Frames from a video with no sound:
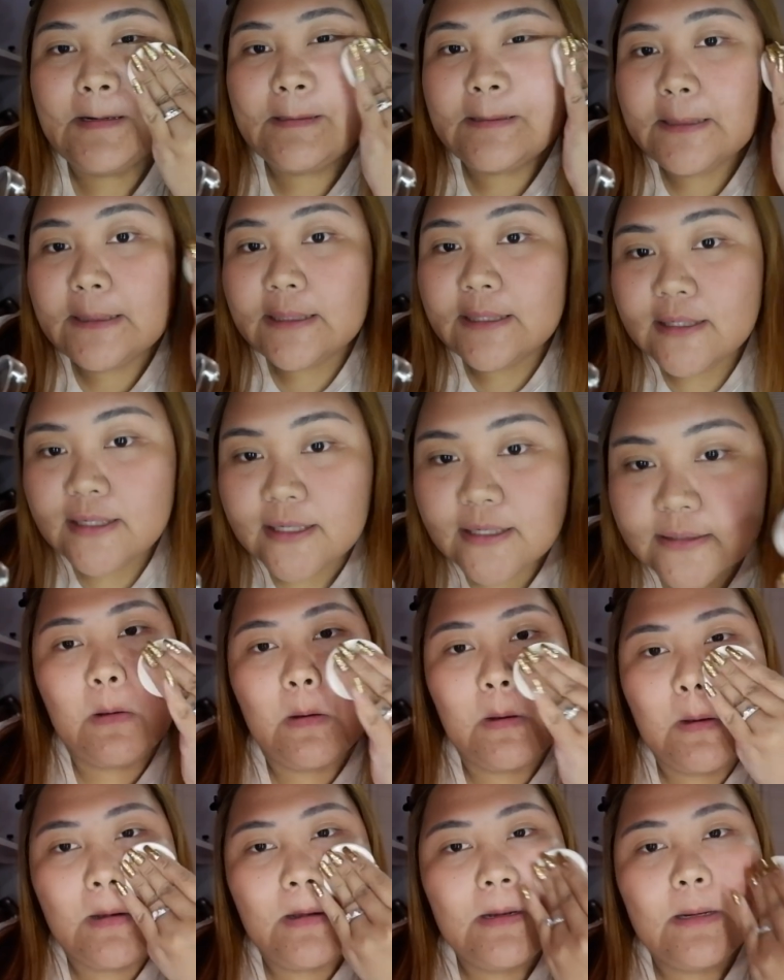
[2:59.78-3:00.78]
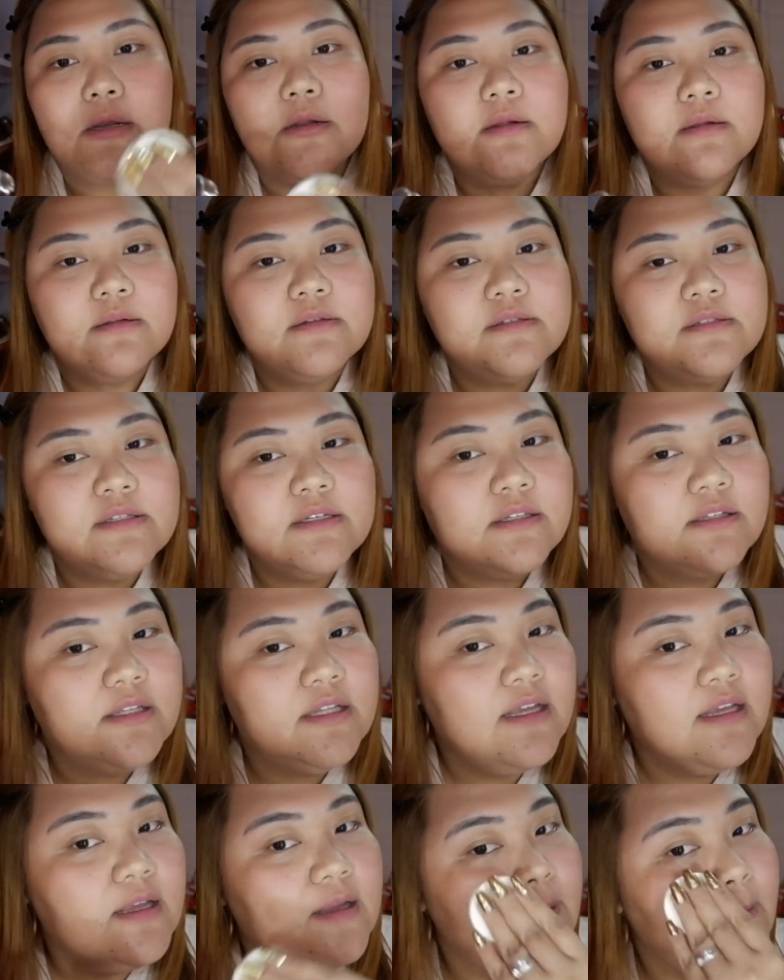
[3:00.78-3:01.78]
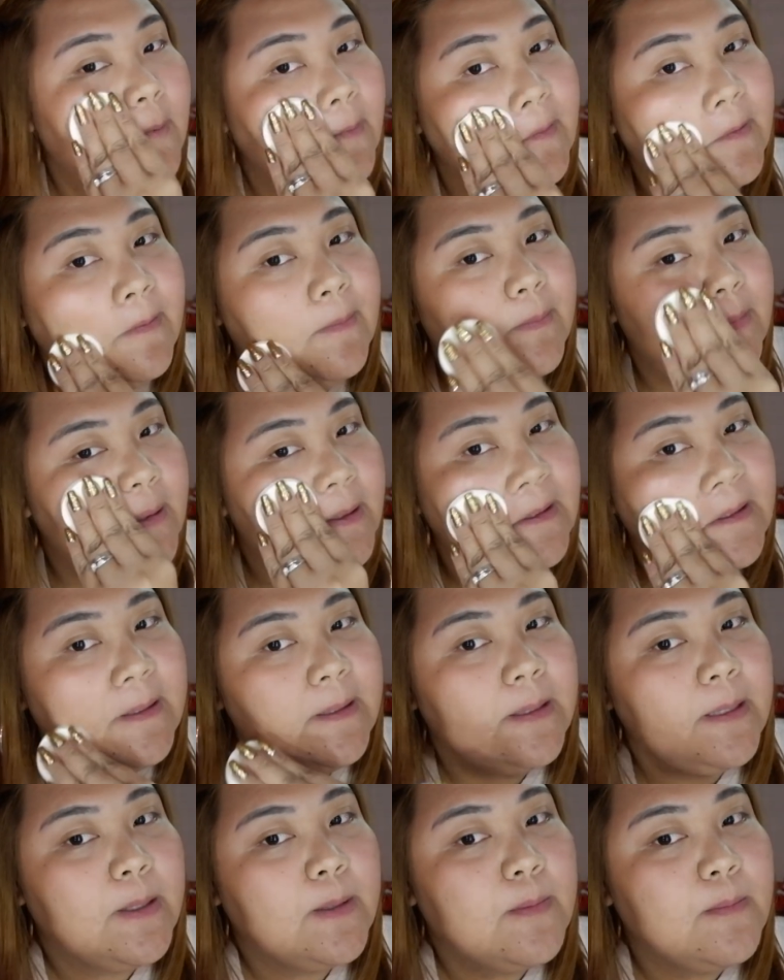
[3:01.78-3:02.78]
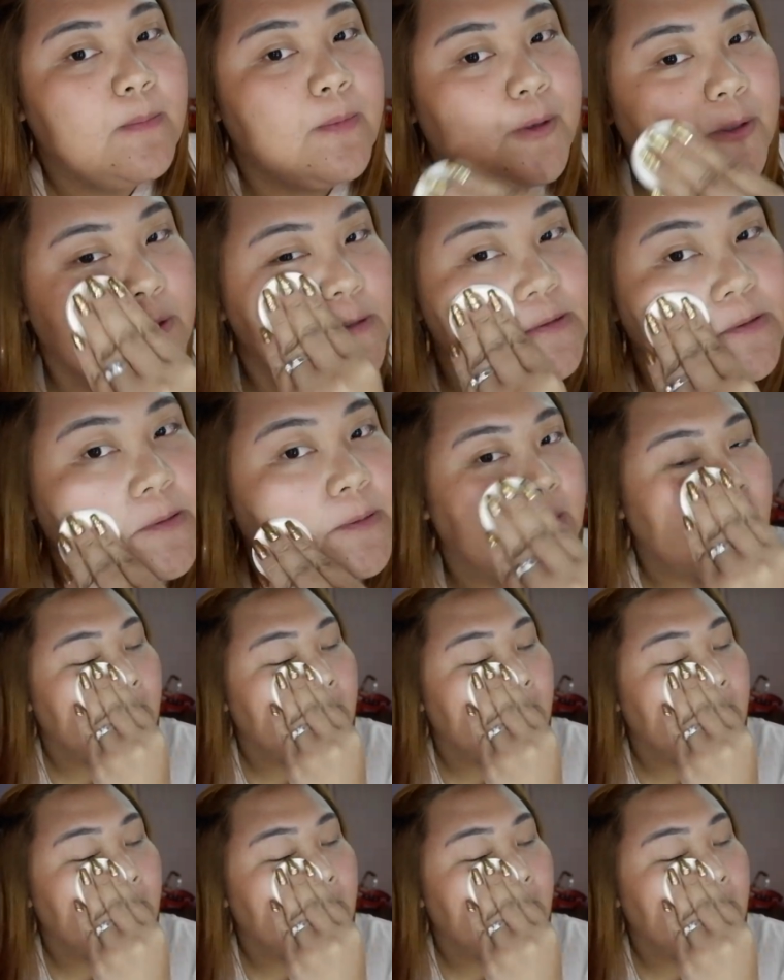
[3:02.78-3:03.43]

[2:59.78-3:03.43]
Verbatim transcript: Tingnan natin. So, tingin ko na blur na yung pores ko